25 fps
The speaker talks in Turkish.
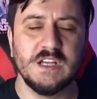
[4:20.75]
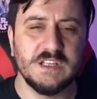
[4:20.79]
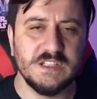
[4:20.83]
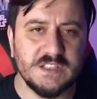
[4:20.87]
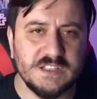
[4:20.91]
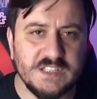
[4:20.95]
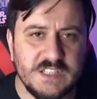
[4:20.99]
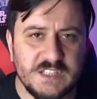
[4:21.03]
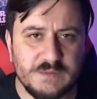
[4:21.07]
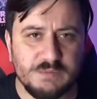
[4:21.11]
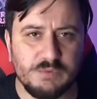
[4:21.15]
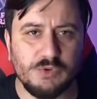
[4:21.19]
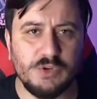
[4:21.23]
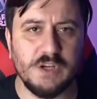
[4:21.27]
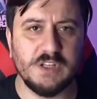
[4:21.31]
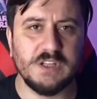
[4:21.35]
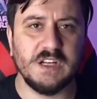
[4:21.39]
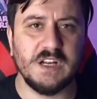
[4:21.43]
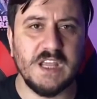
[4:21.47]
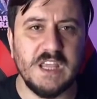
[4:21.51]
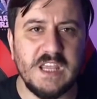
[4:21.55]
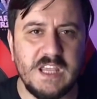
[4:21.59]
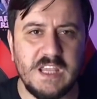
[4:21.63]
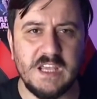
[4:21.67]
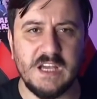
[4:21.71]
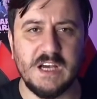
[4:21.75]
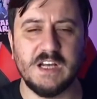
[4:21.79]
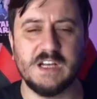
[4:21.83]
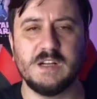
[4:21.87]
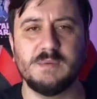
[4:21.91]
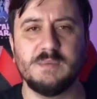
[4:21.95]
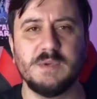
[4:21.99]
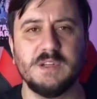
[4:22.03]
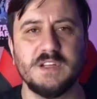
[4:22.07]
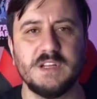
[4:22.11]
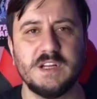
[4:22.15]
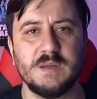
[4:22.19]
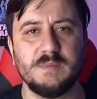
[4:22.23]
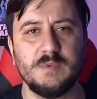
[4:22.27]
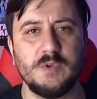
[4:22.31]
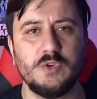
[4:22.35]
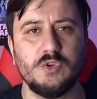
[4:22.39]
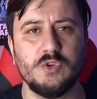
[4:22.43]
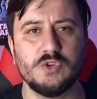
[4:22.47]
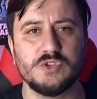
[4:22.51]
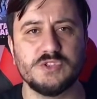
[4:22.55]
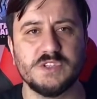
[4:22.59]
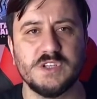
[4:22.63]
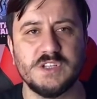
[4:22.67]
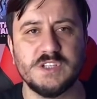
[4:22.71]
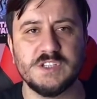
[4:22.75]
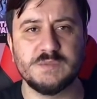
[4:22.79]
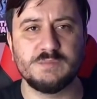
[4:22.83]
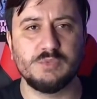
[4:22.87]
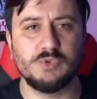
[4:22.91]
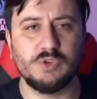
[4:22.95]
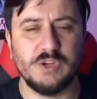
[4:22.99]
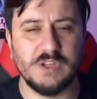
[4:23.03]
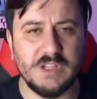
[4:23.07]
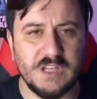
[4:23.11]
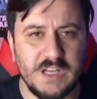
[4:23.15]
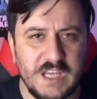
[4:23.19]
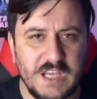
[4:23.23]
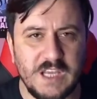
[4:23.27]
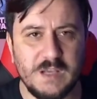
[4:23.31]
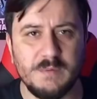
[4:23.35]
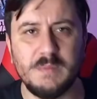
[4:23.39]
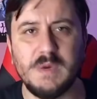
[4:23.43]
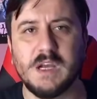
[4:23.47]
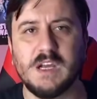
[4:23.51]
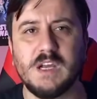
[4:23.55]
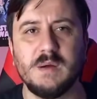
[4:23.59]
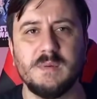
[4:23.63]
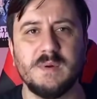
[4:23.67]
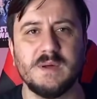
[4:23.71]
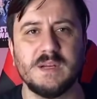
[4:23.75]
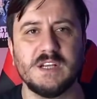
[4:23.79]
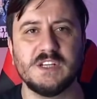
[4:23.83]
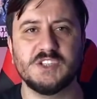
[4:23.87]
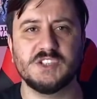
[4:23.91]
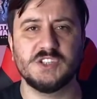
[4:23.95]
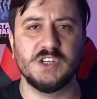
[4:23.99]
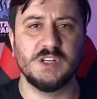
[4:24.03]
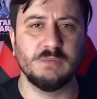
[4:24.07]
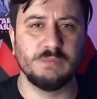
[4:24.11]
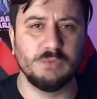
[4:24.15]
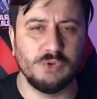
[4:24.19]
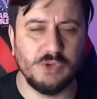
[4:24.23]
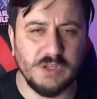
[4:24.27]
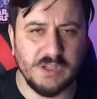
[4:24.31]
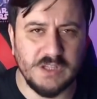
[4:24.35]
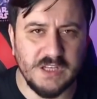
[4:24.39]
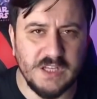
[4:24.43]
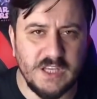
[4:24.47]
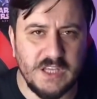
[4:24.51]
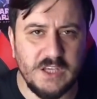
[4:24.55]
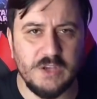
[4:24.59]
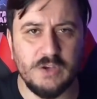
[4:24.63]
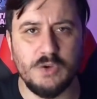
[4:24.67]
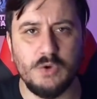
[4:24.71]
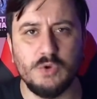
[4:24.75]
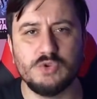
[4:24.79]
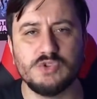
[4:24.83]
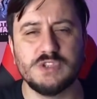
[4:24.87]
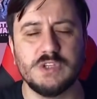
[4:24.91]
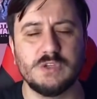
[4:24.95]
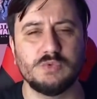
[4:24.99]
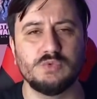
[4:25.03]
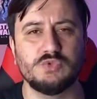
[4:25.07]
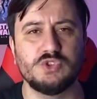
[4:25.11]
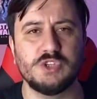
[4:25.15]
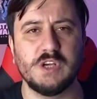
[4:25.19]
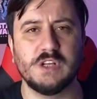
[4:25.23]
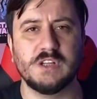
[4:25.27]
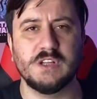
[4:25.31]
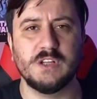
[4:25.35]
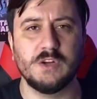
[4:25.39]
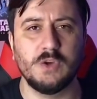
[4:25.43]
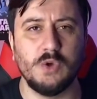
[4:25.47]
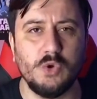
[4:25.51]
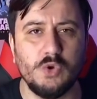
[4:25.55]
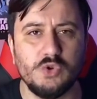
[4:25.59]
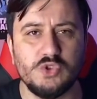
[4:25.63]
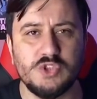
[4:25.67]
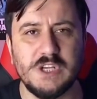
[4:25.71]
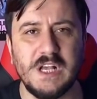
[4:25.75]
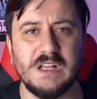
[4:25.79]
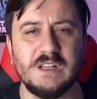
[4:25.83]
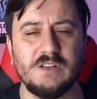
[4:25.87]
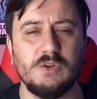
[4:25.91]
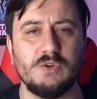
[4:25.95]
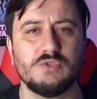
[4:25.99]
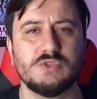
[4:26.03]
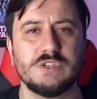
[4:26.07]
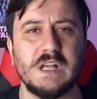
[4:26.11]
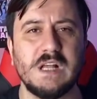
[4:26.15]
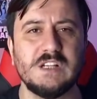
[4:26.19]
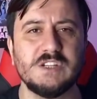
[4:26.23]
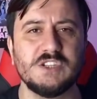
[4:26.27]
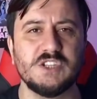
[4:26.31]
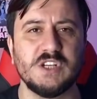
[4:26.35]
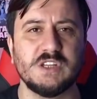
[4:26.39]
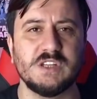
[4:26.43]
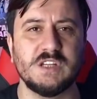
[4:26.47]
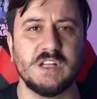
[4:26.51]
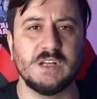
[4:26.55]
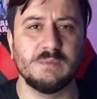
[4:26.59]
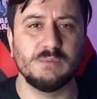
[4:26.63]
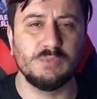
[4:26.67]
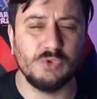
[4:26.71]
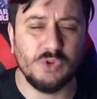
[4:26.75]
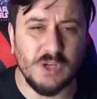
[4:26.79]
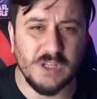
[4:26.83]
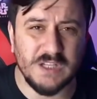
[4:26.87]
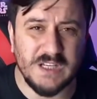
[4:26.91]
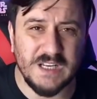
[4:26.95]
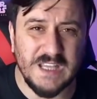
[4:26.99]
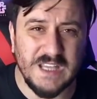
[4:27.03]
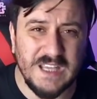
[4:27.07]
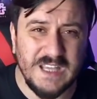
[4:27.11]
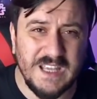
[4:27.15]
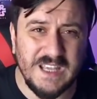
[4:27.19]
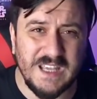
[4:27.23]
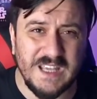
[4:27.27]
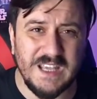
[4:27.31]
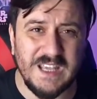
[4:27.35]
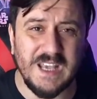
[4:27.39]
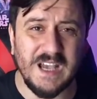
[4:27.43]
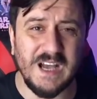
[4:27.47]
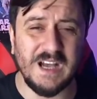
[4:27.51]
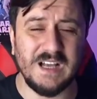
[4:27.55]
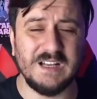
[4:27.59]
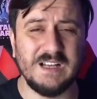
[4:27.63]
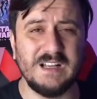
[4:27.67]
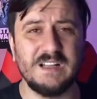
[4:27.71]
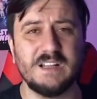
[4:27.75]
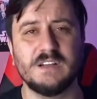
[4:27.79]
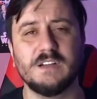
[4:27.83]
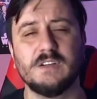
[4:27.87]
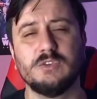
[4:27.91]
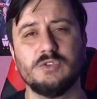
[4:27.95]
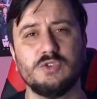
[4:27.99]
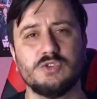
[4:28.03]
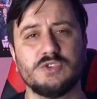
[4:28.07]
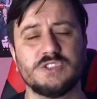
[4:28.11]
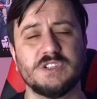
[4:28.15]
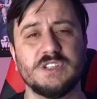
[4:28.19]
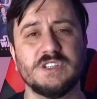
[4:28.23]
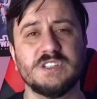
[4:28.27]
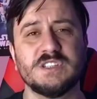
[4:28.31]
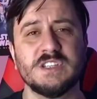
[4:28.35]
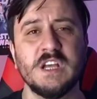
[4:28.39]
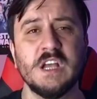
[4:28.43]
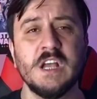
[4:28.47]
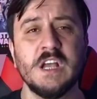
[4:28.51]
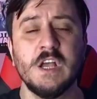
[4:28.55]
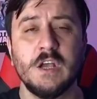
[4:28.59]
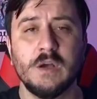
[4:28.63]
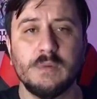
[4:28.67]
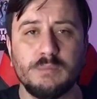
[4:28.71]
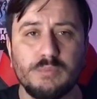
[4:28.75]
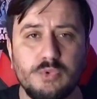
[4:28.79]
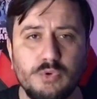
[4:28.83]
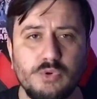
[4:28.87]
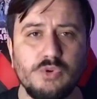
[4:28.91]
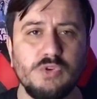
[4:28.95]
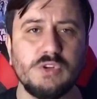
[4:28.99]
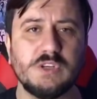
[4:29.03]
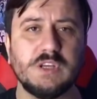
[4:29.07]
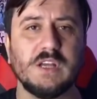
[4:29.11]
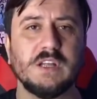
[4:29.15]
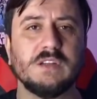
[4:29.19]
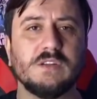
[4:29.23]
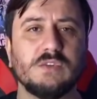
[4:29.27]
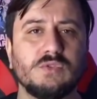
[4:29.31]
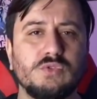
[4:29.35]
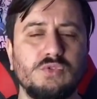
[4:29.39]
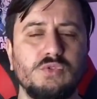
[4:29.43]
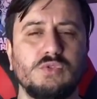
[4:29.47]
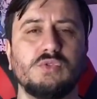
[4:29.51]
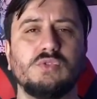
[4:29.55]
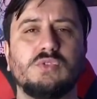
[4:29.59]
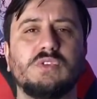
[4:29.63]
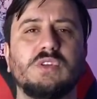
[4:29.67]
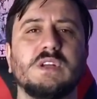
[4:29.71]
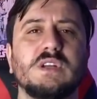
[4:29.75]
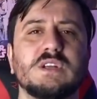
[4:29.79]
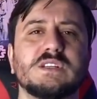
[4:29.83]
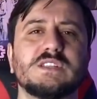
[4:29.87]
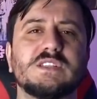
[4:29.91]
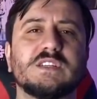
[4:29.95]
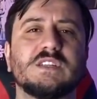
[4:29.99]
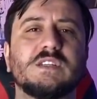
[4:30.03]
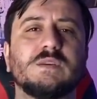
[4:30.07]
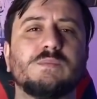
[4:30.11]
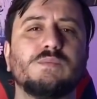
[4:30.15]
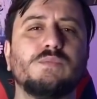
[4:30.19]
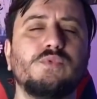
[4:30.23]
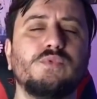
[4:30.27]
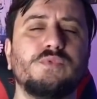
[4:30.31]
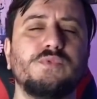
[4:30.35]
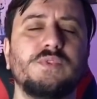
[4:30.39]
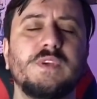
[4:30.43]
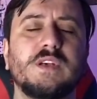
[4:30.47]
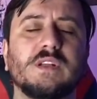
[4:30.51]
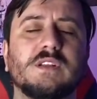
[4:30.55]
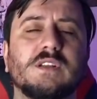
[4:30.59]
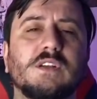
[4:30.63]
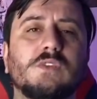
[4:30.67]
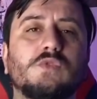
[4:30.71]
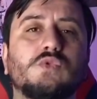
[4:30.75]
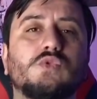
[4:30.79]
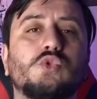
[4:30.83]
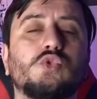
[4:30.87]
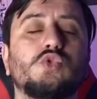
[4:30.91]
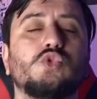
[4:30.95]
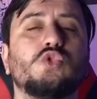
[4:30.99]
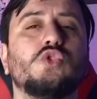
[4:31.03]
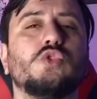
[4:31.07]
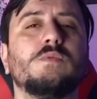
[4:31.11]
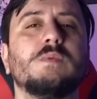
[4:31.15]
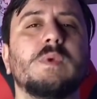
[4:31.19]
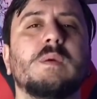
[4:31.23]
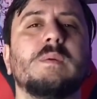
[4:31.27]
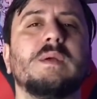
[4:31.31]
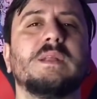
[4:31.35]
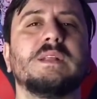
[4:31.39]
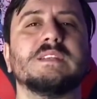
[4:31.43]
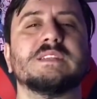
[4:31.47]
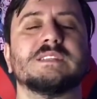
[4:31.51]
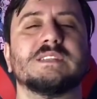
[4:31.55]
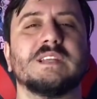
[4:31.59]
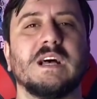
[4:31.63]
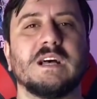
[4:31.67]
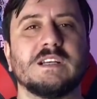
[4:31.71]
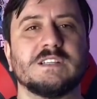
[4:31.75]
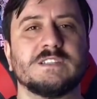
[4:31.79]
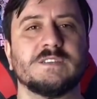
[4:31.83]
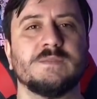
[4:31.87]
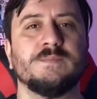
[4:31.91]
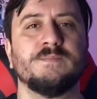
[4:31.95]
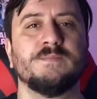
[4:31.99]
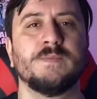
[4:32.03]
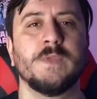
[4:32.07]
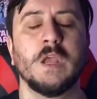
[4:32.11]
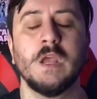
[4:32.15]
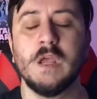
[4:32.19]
siz bu kadar iyi arabalara biniyorsanız, bu kadar iyi makam araçlarına, bu kadar iyi özel uçaklara, özel, özel jetlere, bu kadar iyi ihaleden alıyorsanız bu ülkenin Türk lirasını bu fiyata düşürmemeniz lazım.